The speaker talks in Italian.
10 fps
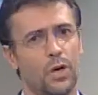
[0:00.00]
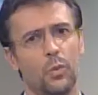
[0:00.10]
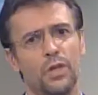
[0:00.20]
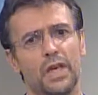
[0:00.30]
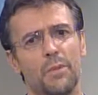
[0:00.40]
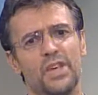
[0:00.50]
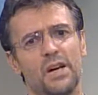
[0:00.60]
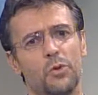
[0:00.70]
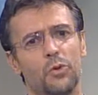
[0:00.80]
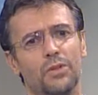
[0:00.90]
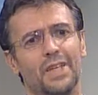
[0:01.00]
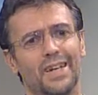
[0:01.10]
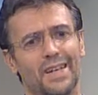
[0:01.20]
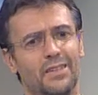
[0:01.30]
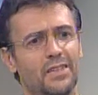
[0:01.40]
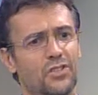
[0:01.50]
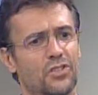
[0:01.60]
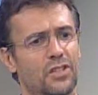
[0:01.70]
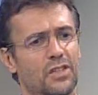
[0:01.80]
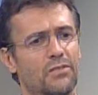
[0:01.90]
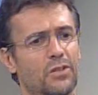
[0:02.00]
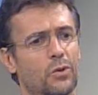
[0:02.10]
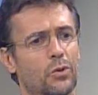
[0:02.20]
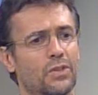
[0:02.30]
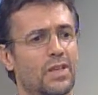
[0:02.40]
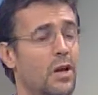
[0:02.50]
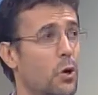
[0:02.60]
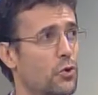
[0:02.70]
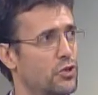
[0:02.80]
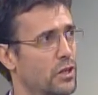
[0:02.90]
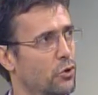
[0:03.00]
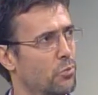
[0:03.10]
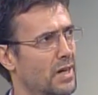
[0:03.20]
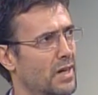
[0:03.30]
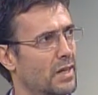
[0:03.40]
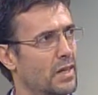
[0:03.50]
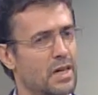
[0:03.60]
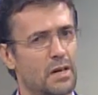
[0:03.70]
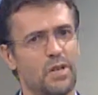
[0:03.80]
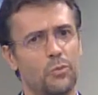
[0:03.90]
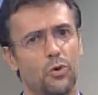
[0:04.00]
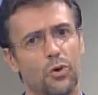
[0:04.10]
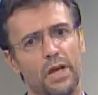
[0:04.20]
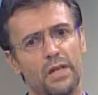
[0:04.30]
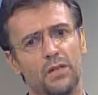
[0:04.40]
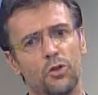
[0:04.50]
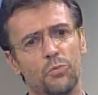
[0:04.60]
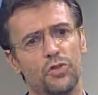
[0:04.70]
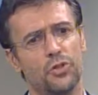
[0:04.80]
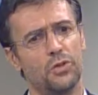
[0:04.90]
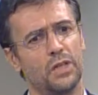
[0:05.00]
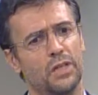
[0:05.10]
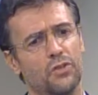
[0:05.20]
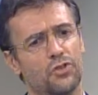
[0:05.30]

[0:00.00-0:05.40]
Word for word: quindi abbiamo decreti che ci arrivano dall'oggi al domani, abbiamo colleghi in commissione che